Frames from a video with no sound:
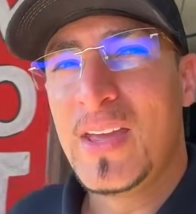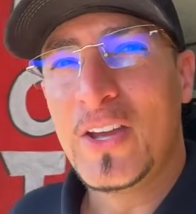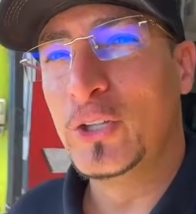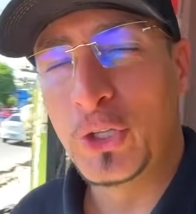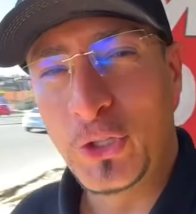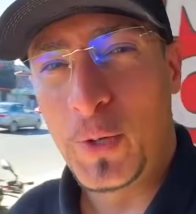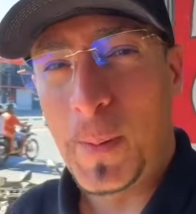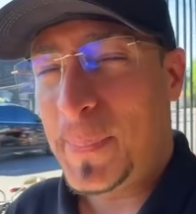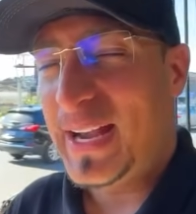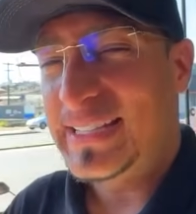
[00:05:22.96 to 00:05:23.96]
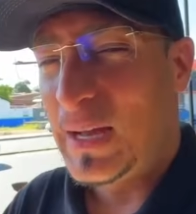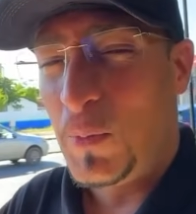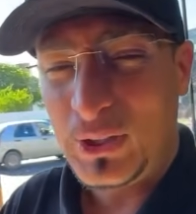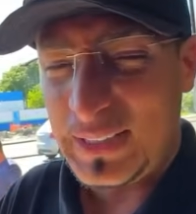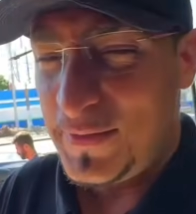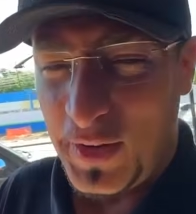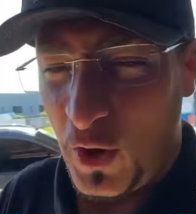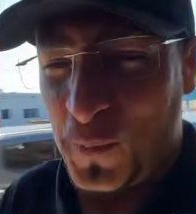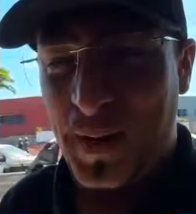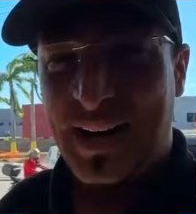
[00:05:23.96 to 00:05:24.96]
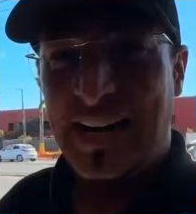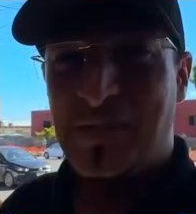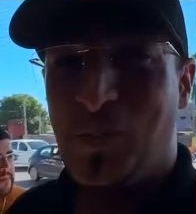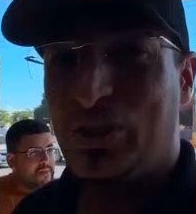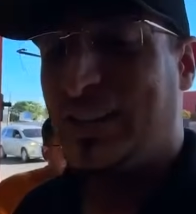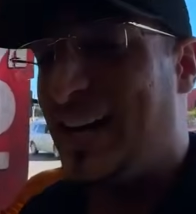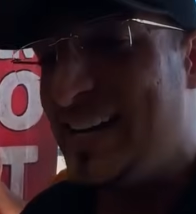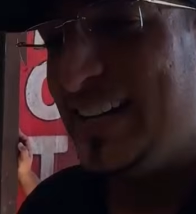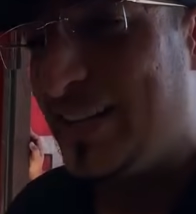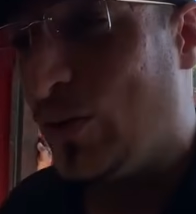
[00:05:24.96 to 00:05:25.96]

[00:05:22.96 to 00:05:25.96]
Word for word: eu tô doido pra pegar essa moto, levar logo pra casa e mostrar a ele, que